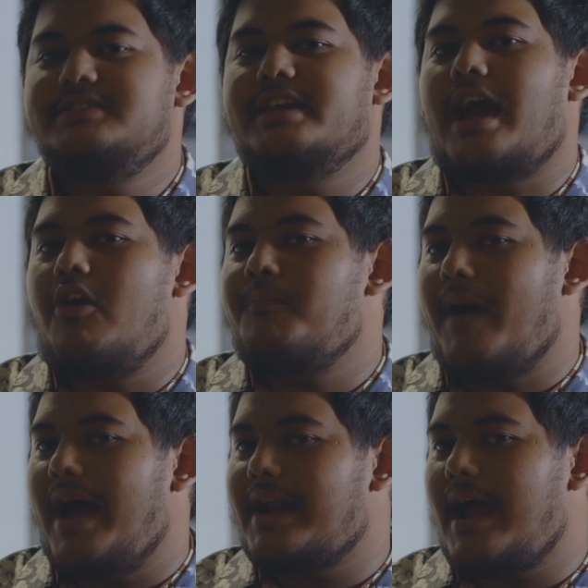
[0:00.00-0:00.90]
Jikalau
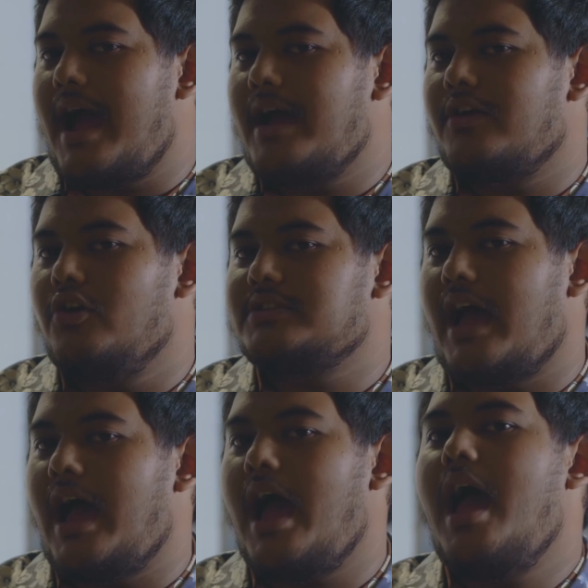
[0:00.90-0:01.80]
para
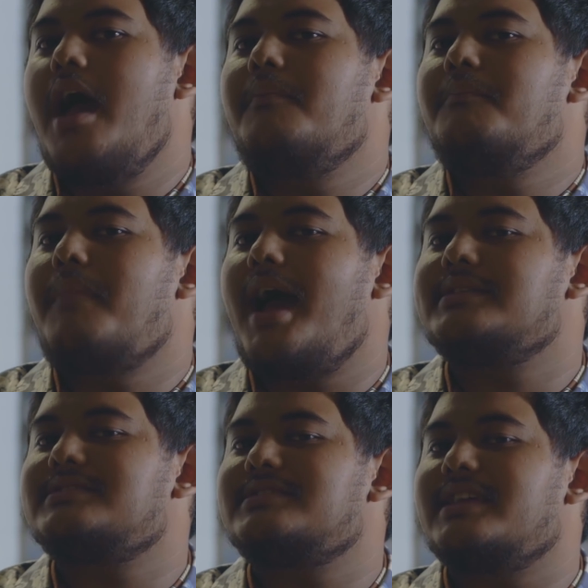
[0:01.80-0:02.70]
anggota
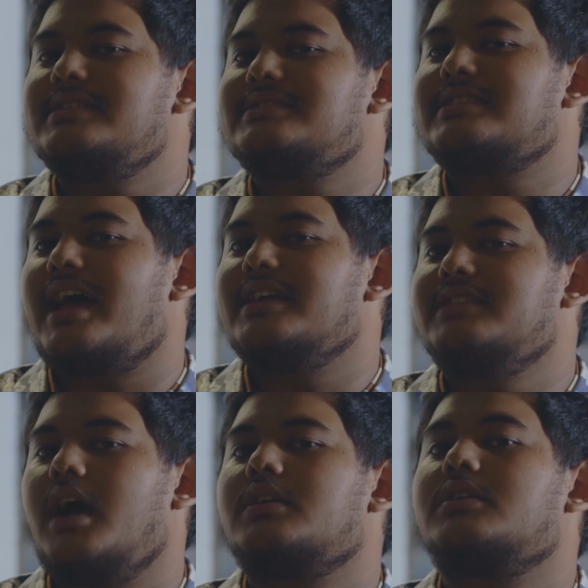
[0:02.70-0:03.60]
masih saja